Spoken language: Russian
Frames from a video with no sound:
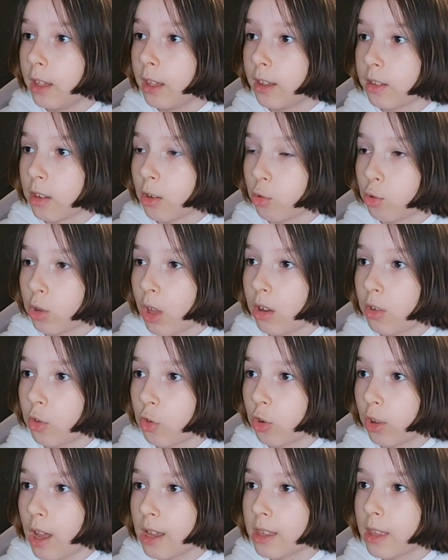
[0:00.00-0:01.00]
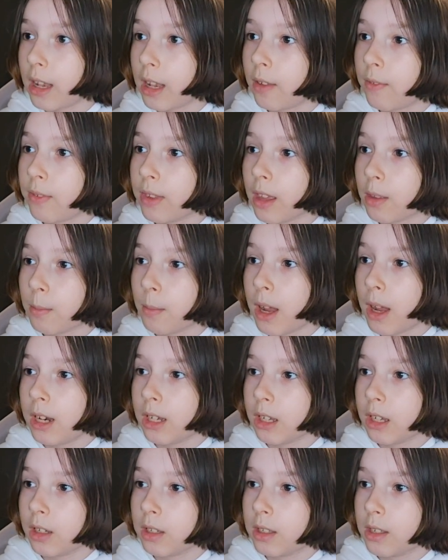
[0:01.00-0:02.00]
Я скажу так, желательно взять
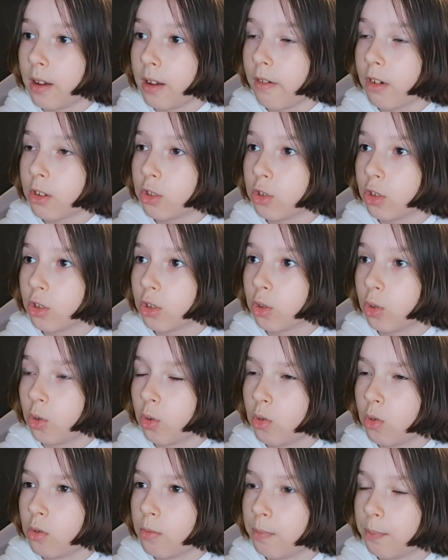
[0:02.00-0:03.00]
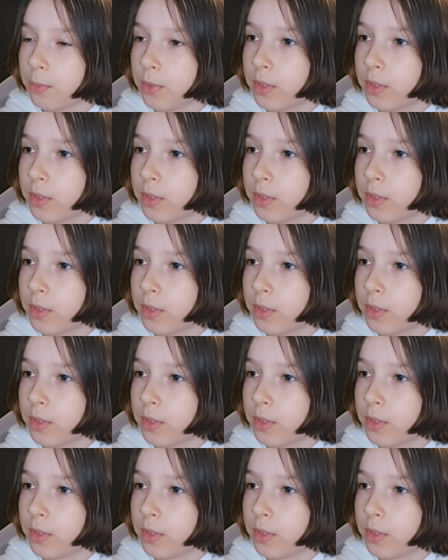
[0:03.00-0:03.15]
маленьких девочек, но